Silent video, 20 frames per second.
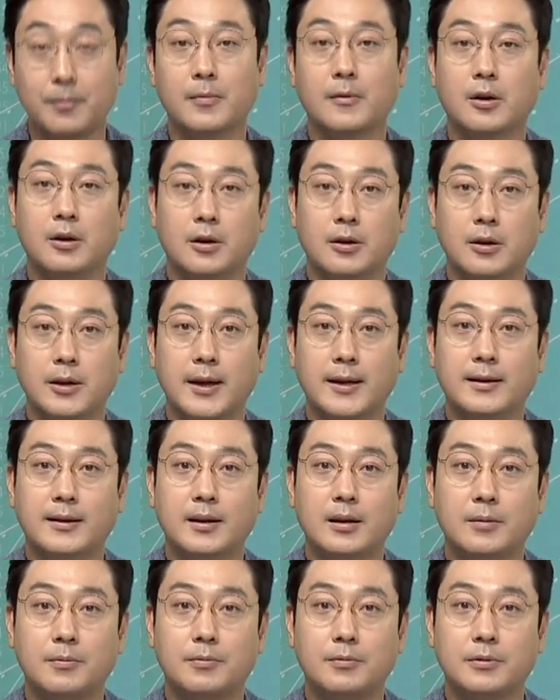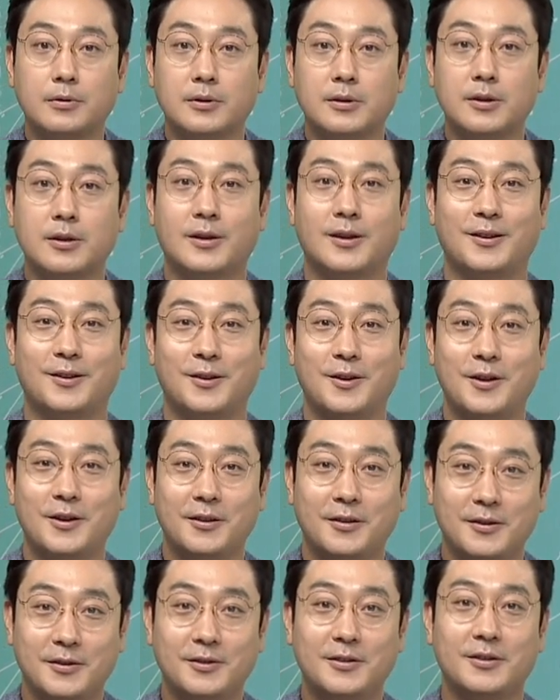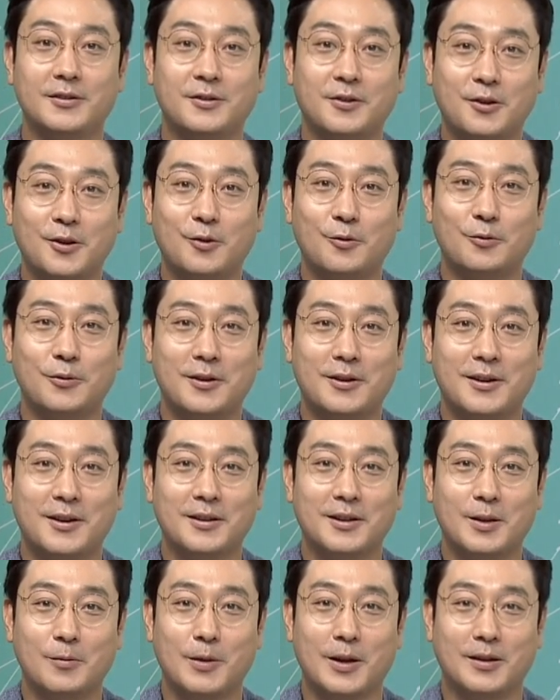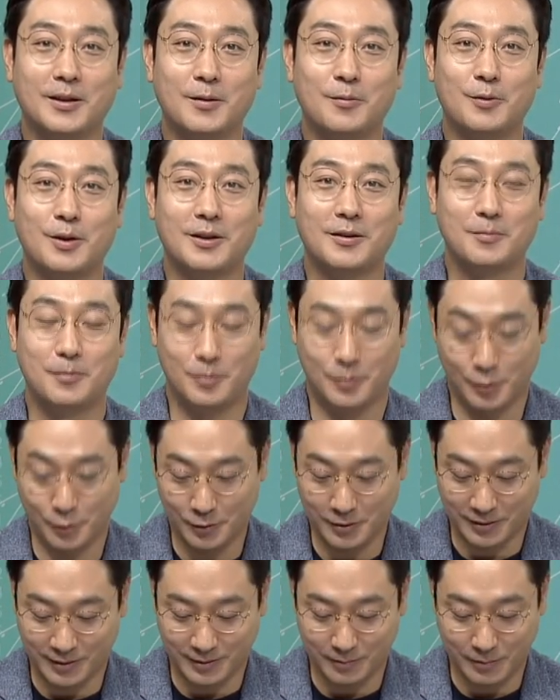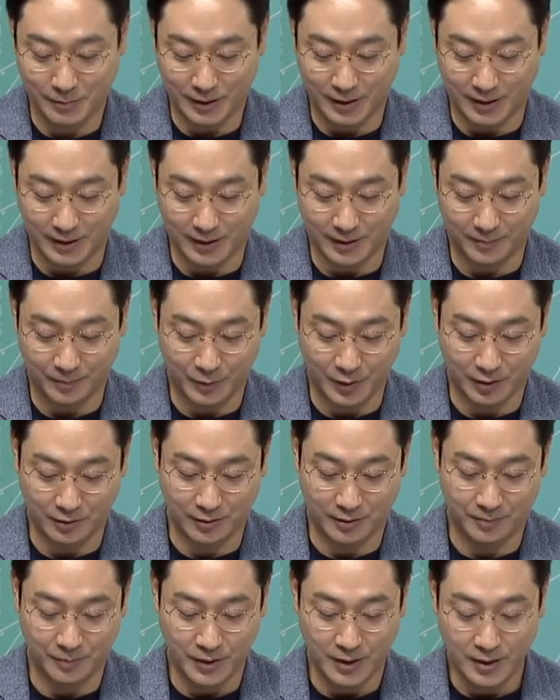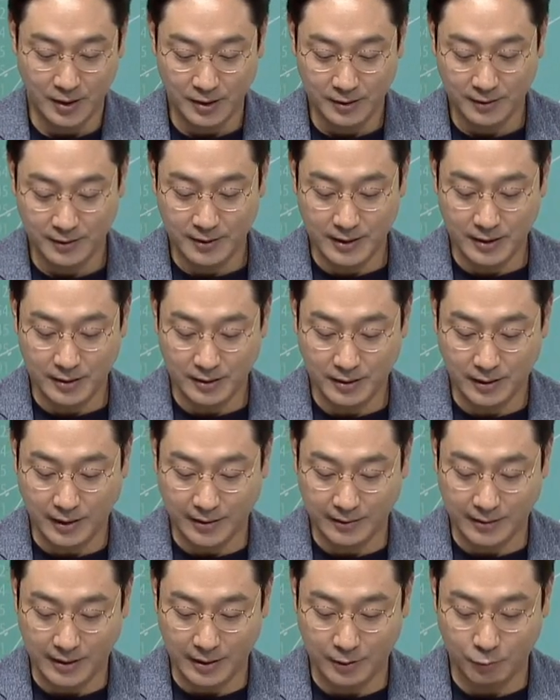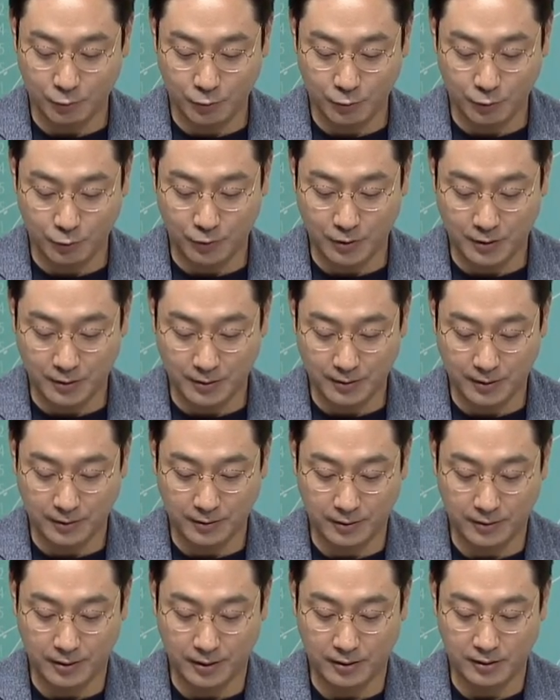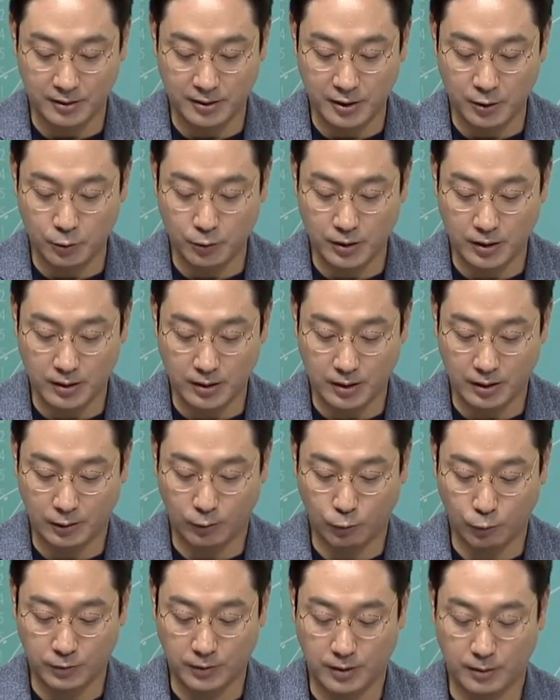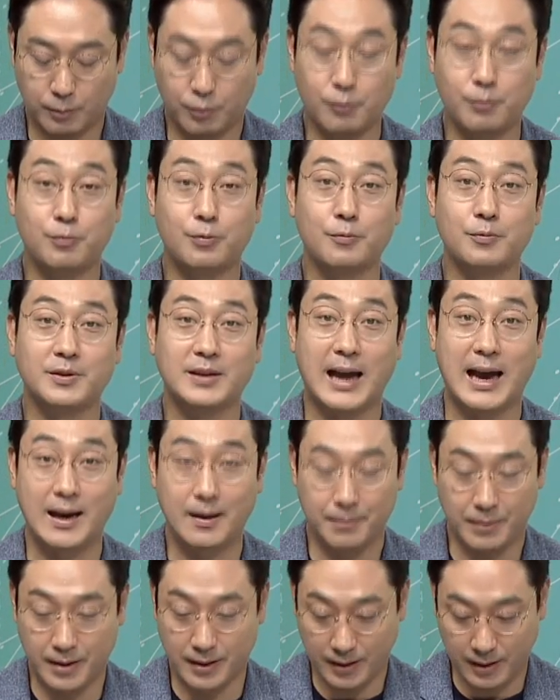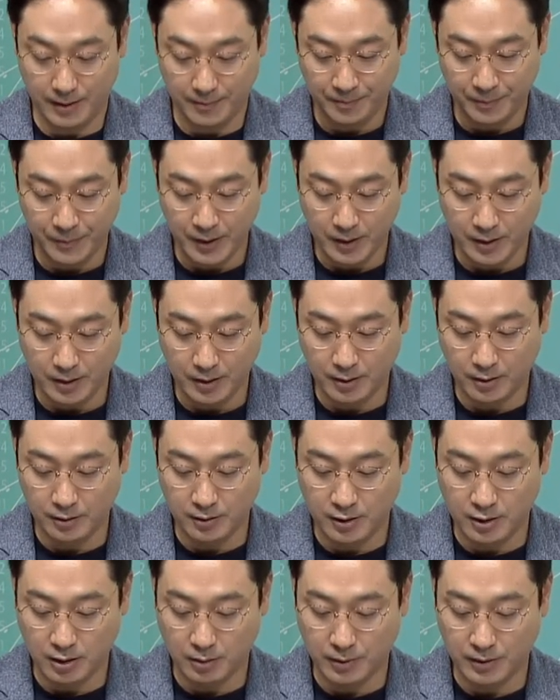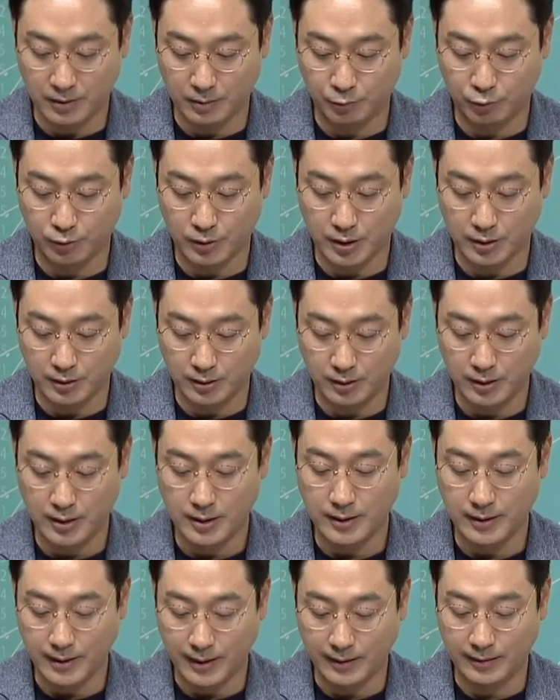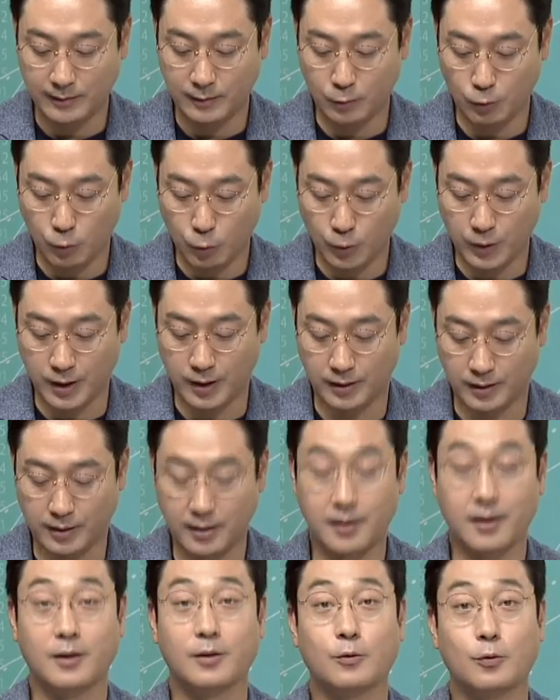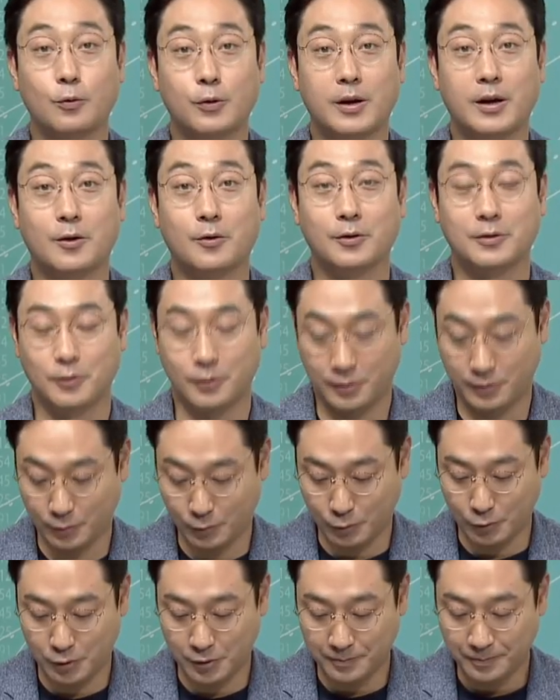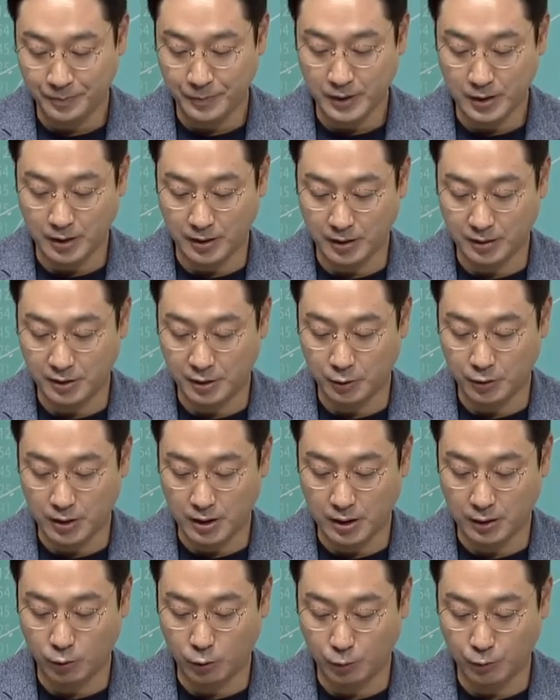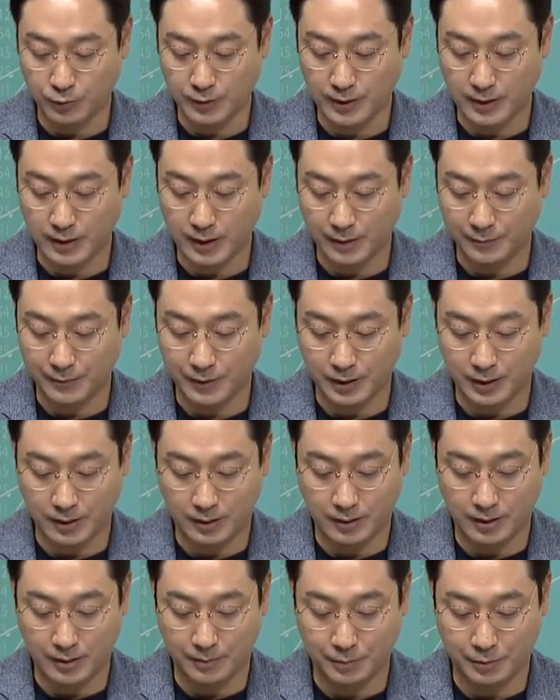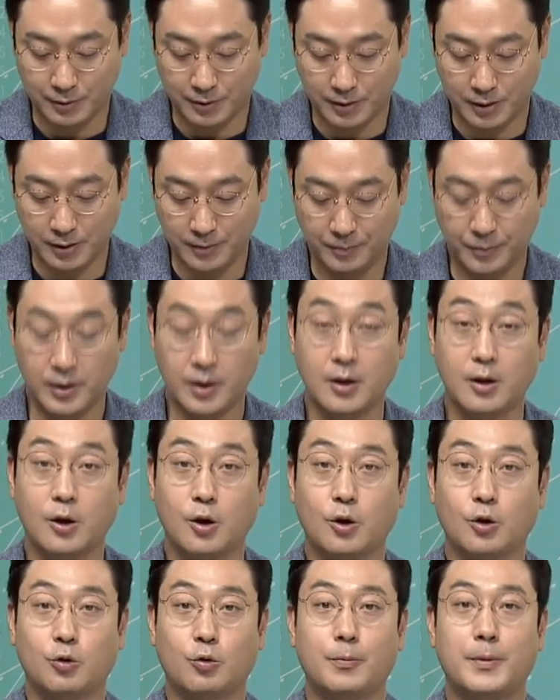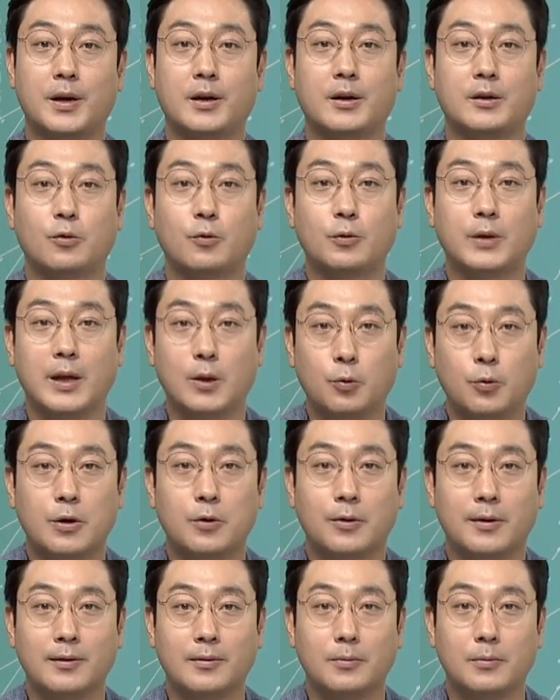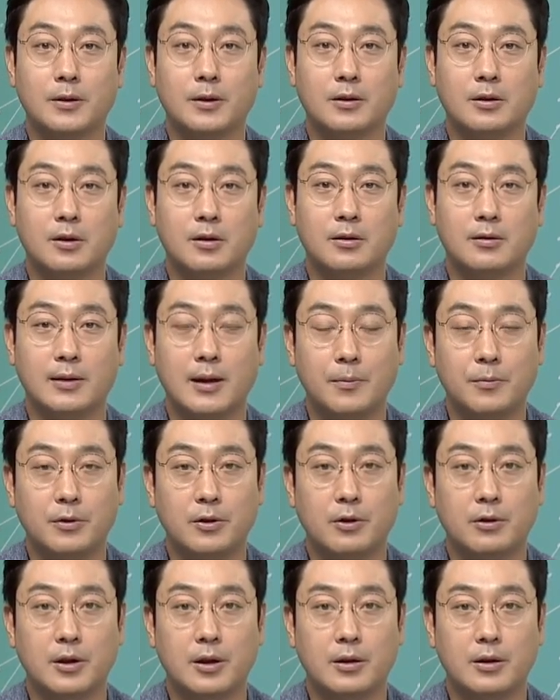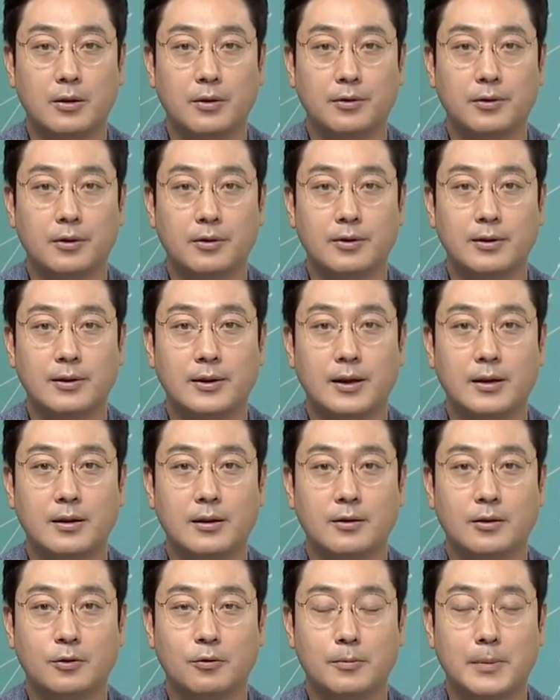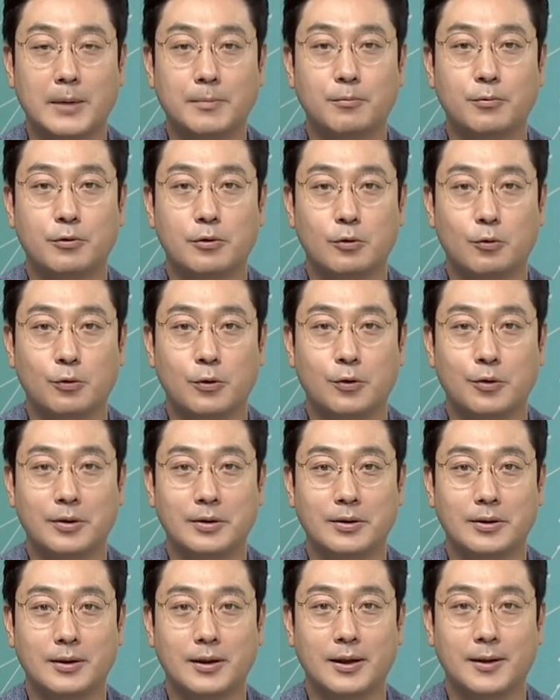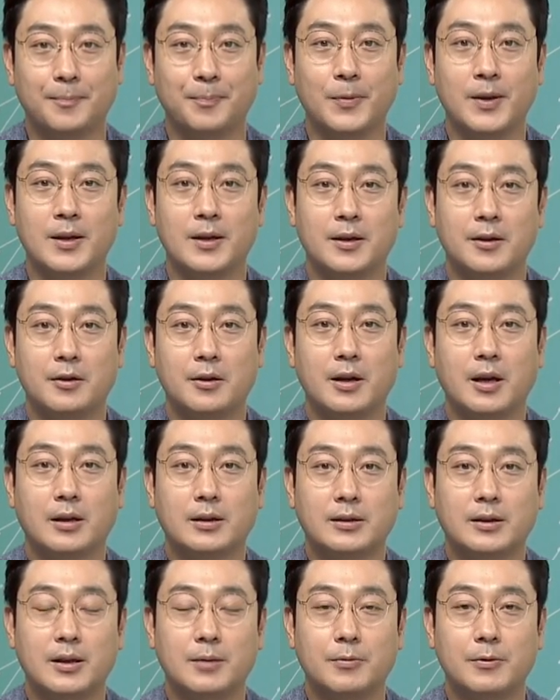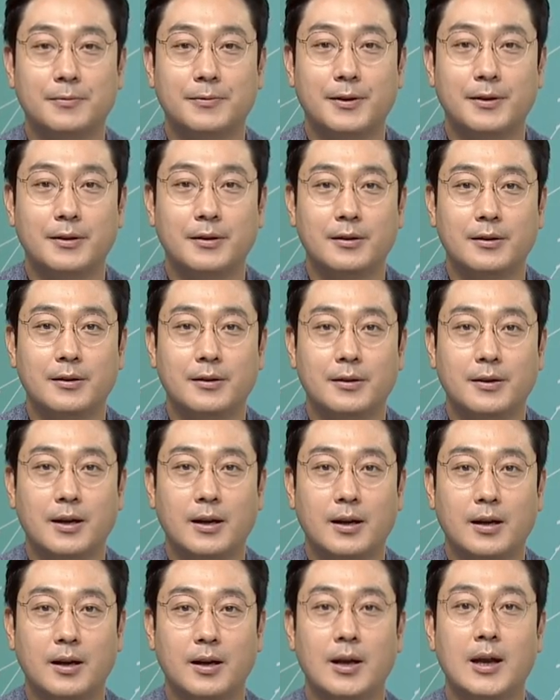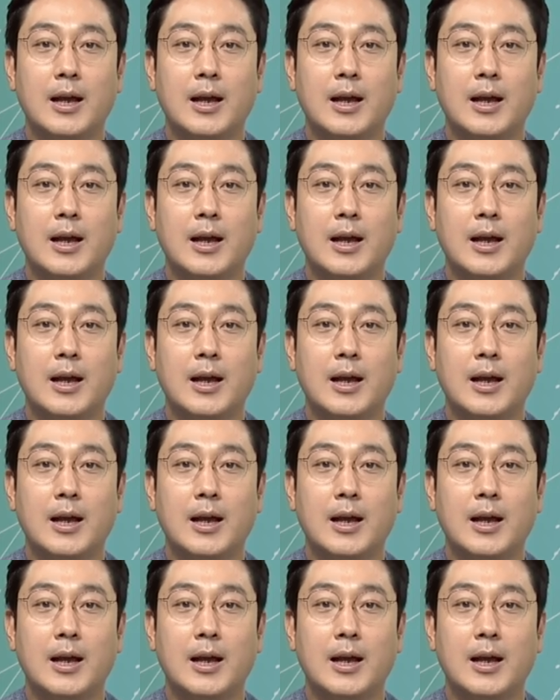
어, 액티브 그러니까 실질적인 투자를 하기 때문에 액티브라는 표현을 씁니다. 그래서 신한 자산 운용 이런 데서 이제 의료기기, 소재, 부품, 장비 이런 기업에 집중하는 그러니까 SOL, 그러니까 솔이라고 하죠. 솔 어, 의료기기 소부장 FN ETF를 어, 조만간 또 내놓기로 했습니다. 그러니까 삼성에 이어서 신한에서도 맞불을 놓기로 했는데 이런 액티브 펀드가